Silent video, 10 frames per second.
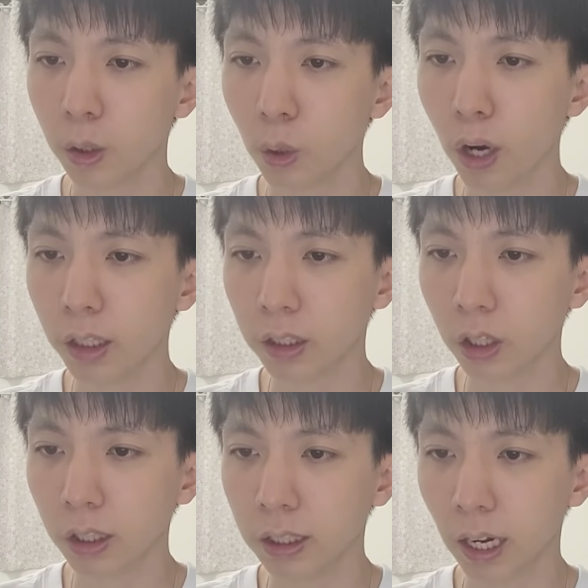요엘서
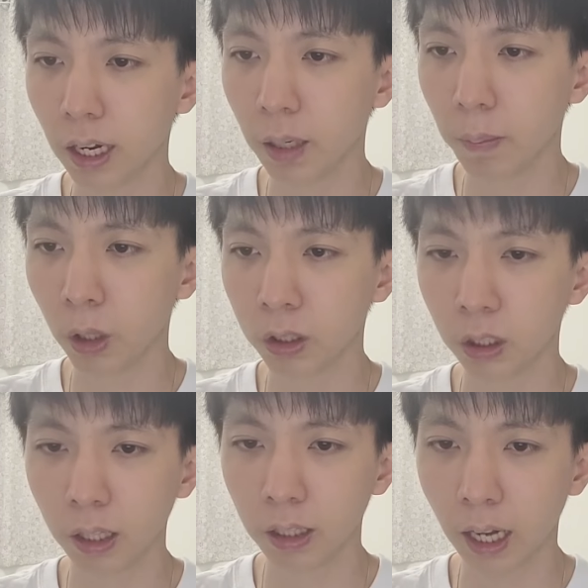2장에
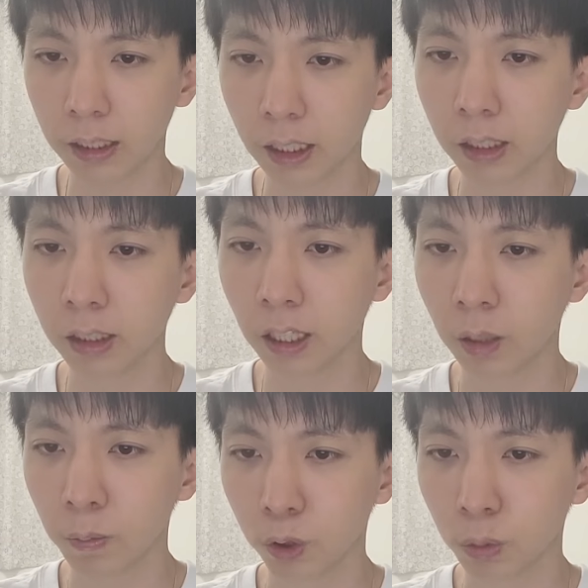명시된 가장 큰
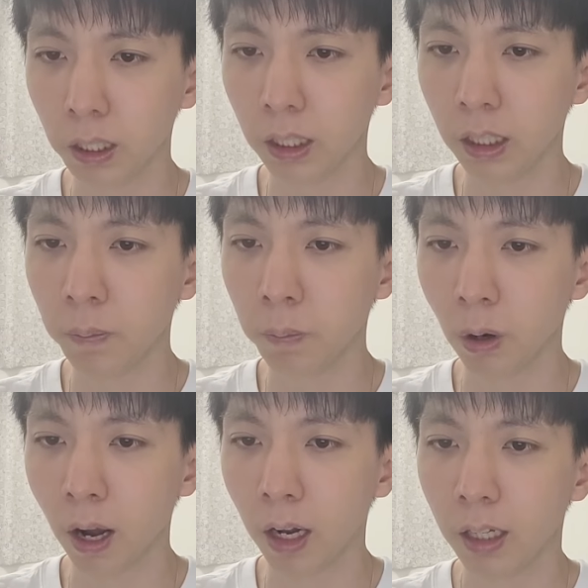기름 부음이 이른
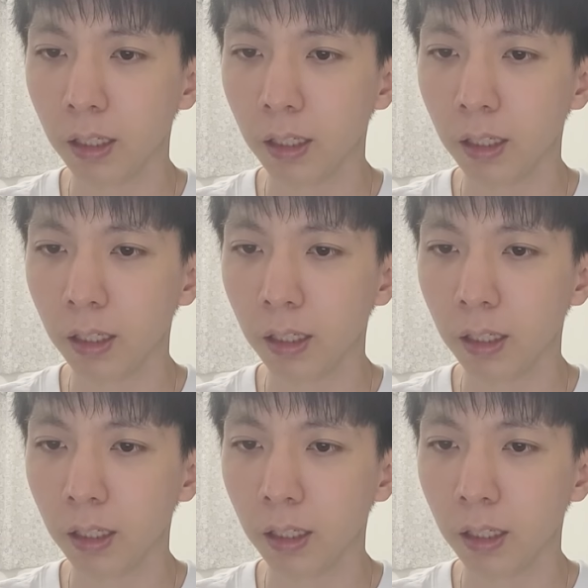비와